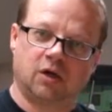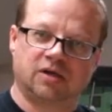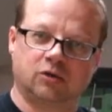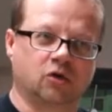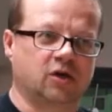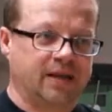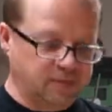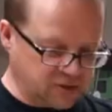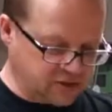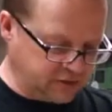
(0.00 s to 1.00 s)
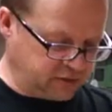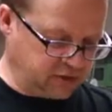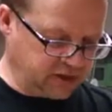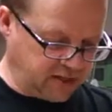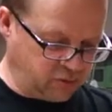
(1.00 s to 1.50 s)
Dadurch klemmt es nicht,
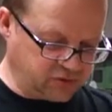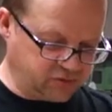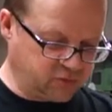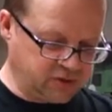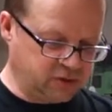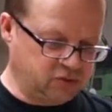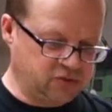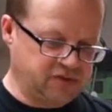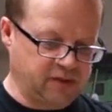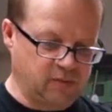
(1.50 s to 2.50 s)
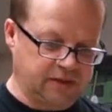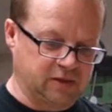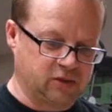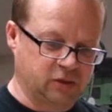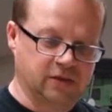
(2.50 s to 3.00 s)
die Reibung ist vermindert und das
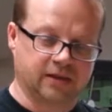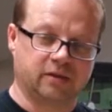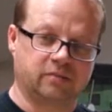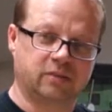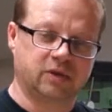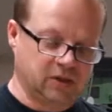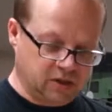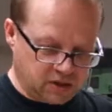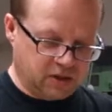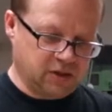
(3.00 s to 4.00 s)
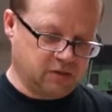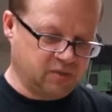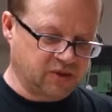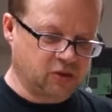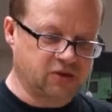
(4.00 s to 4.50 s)
Sägeblattl hält länger.
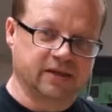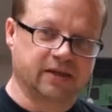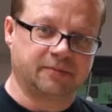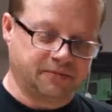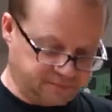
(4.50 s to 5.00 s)
Metallsäge.